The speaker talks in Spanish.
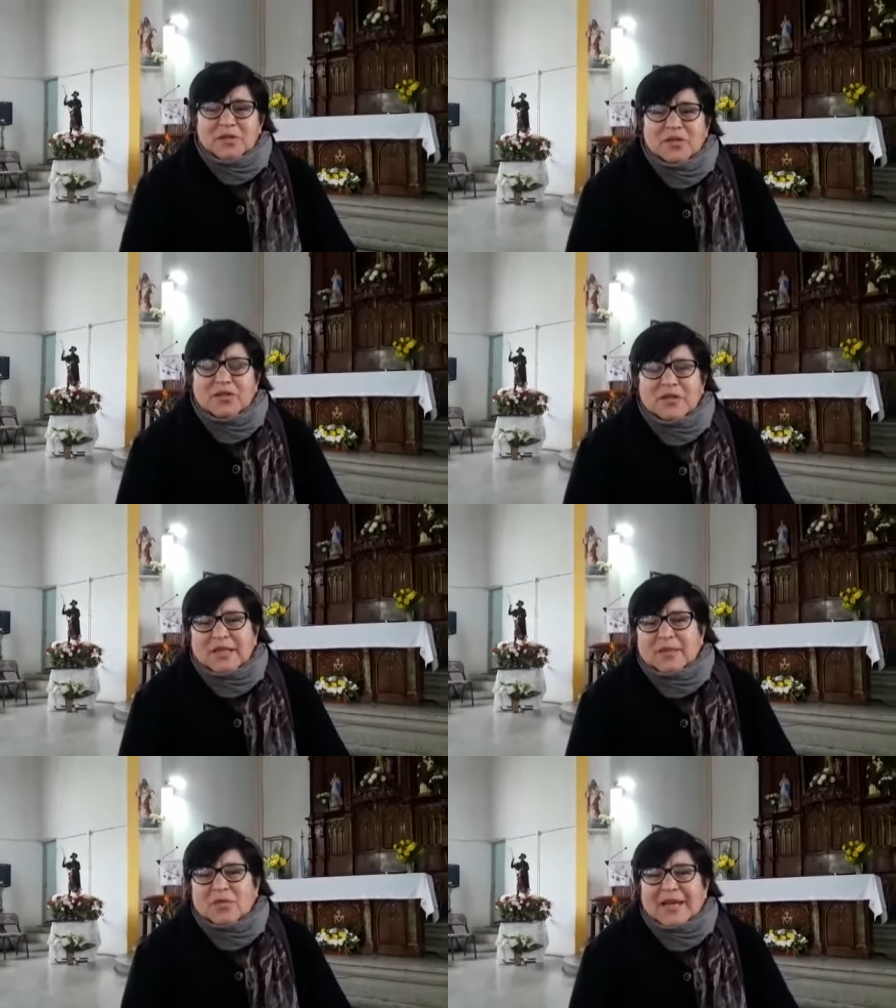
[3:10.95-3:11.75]
Nosotros
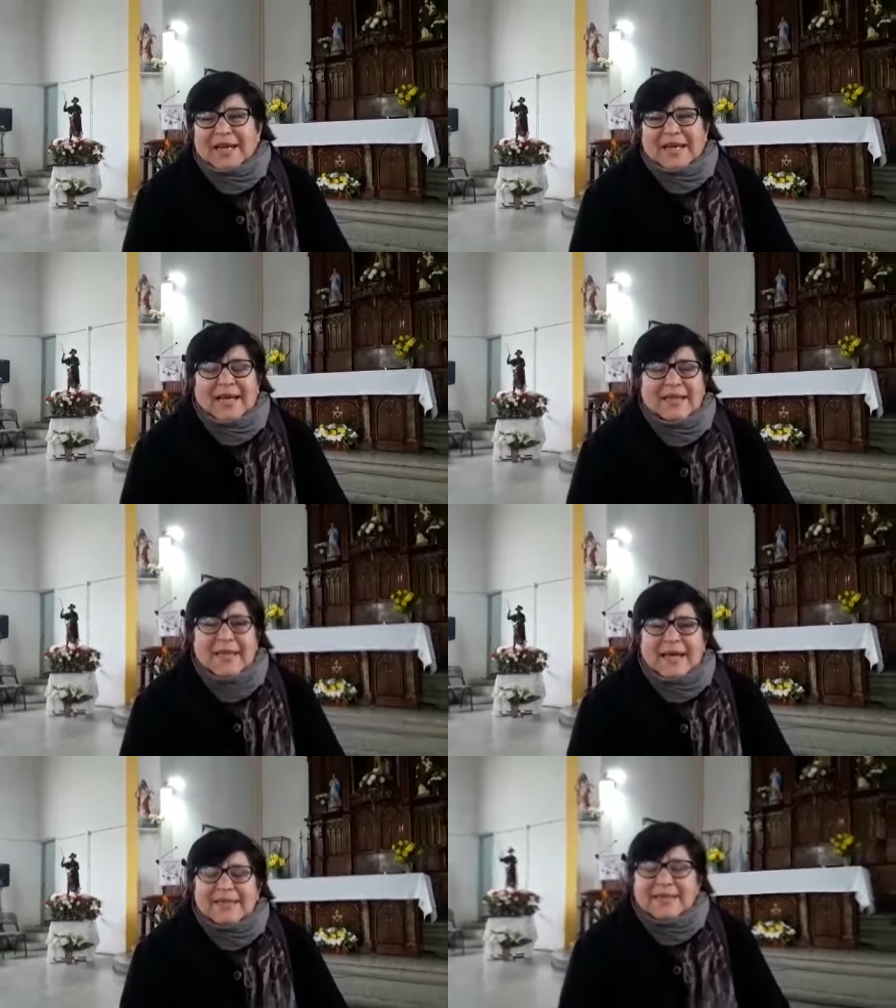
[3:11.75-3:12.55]
tenemos la gran
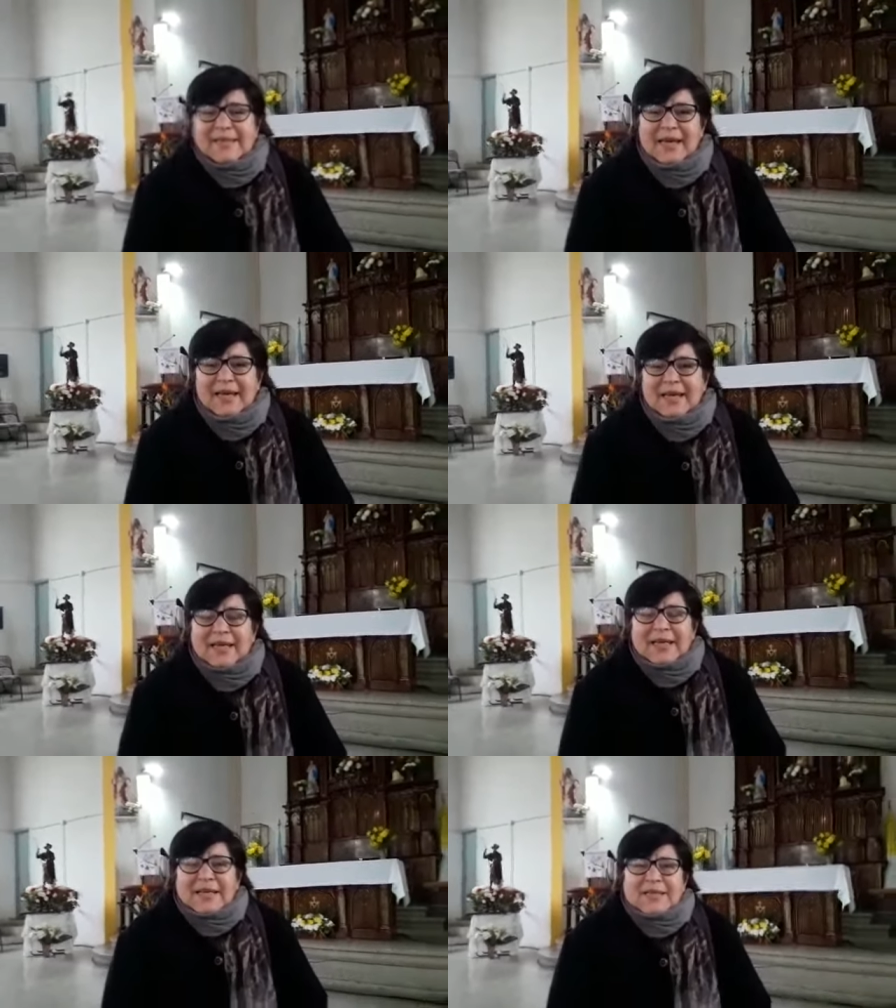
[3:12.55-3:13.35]
gracia
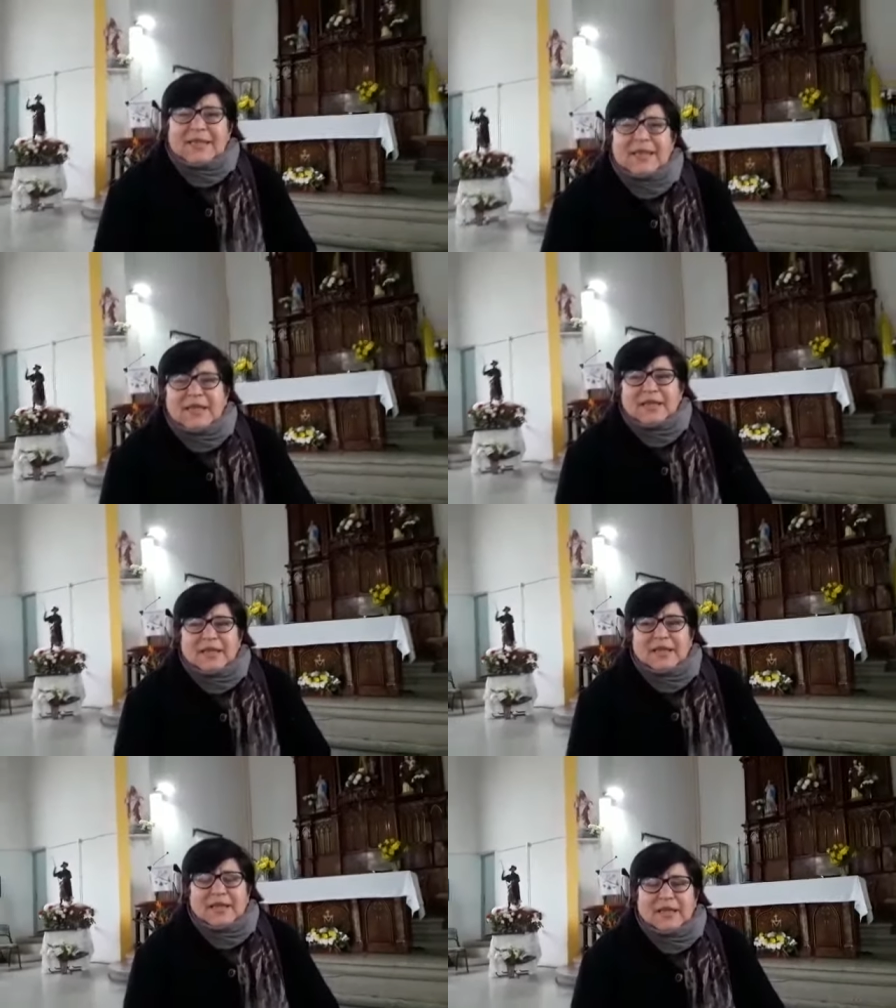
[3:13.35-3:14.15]

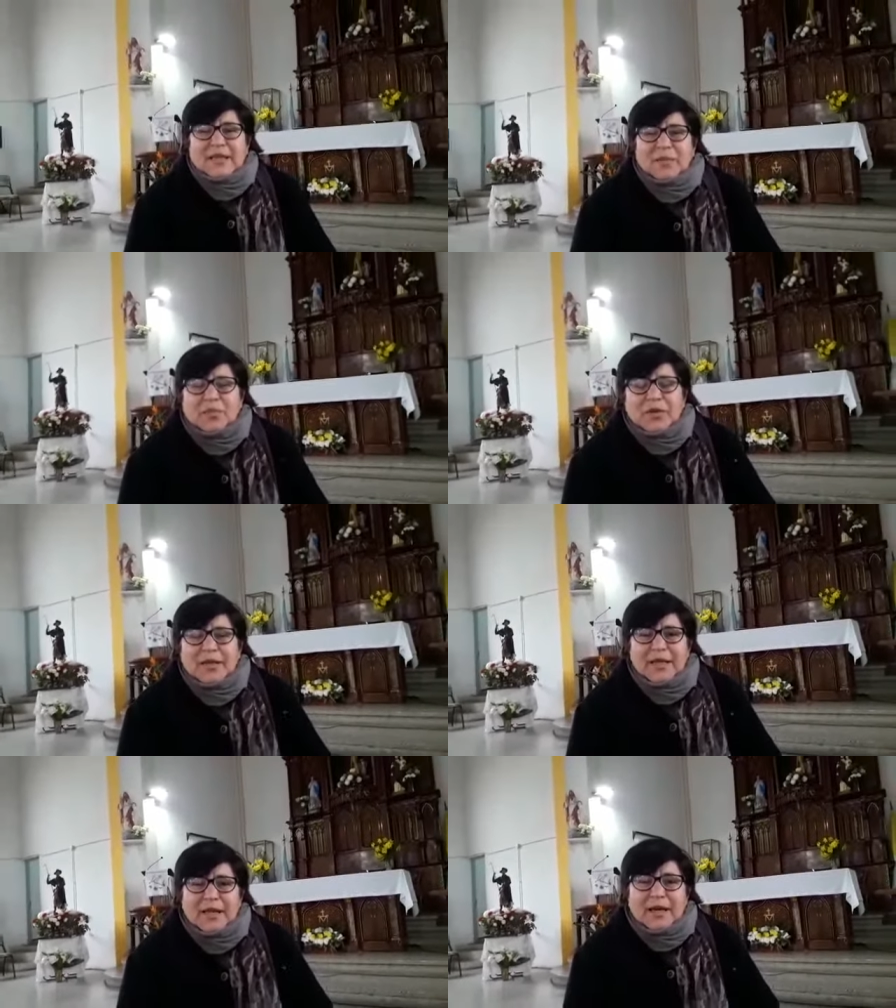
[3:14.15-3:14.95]
de que
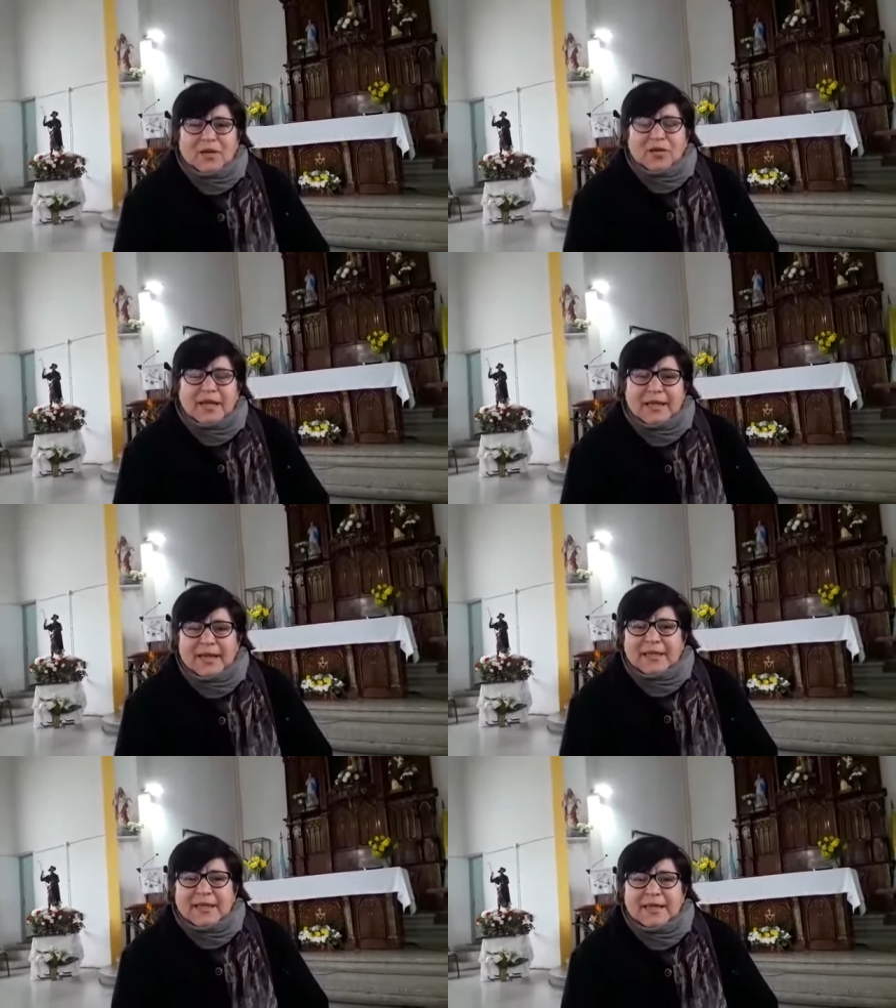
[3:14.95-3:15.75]
después de la hora de
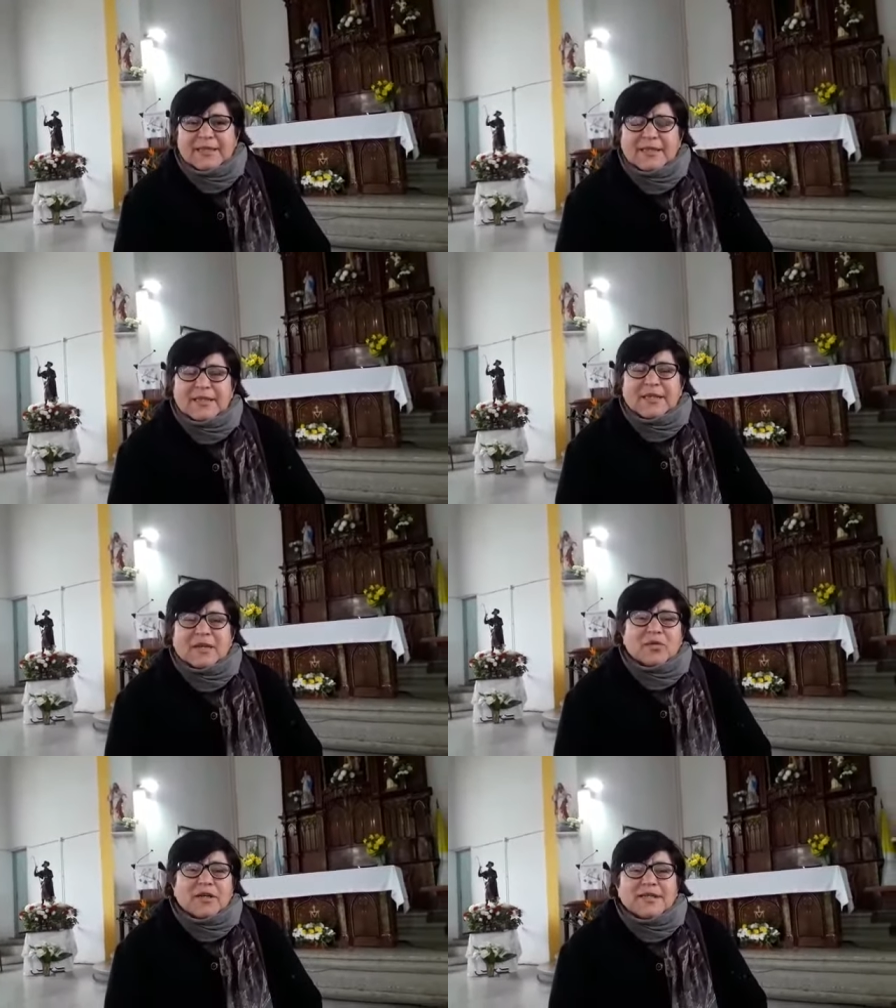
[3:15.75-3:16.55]
catequesis
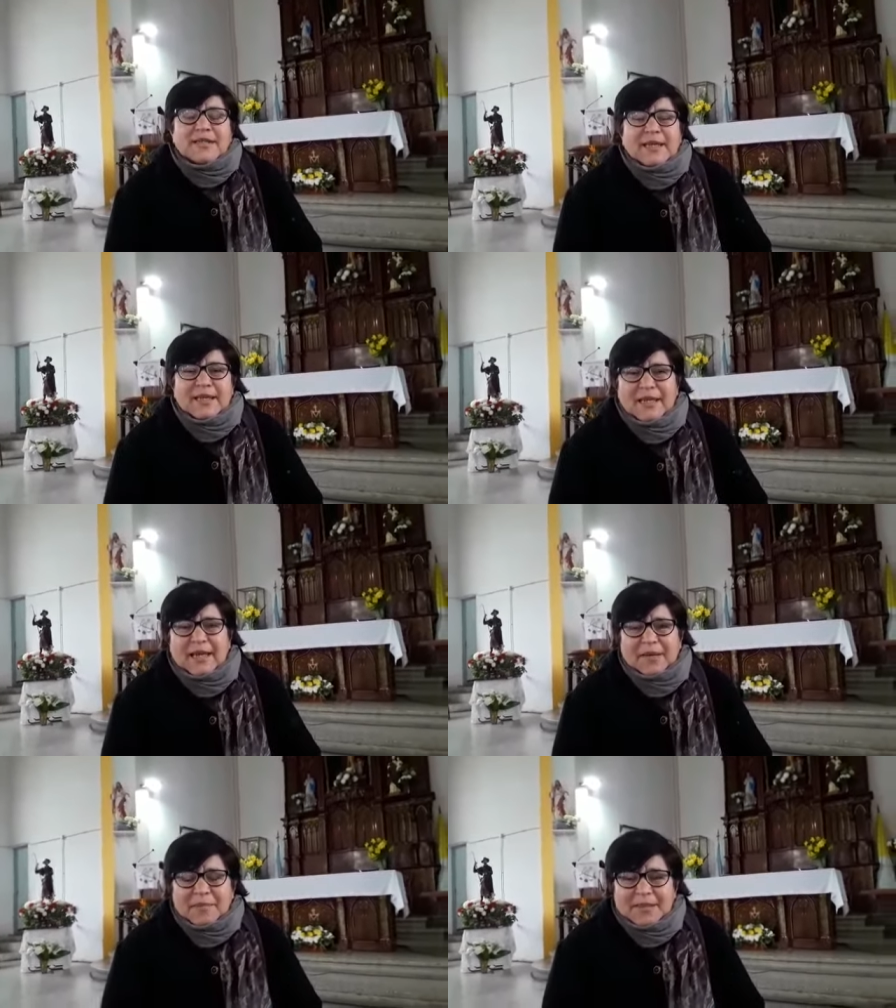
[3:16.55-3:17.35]
tenemos
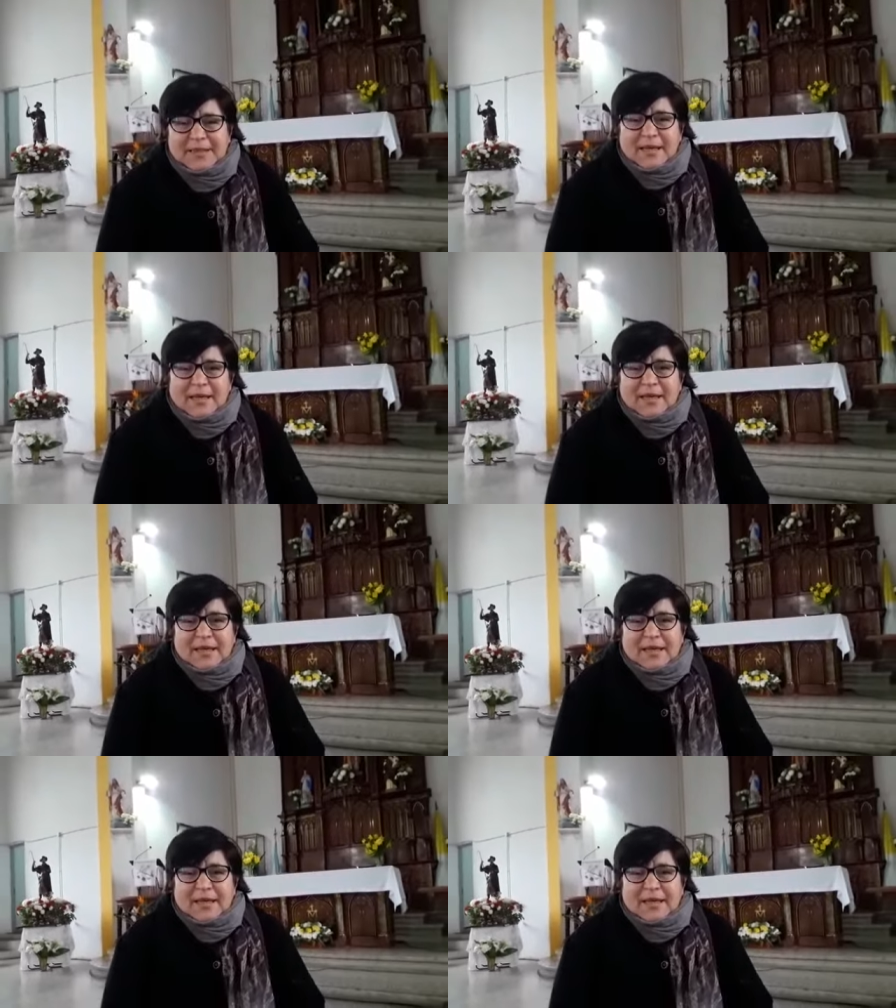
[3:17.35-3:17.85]
enseguida la misa.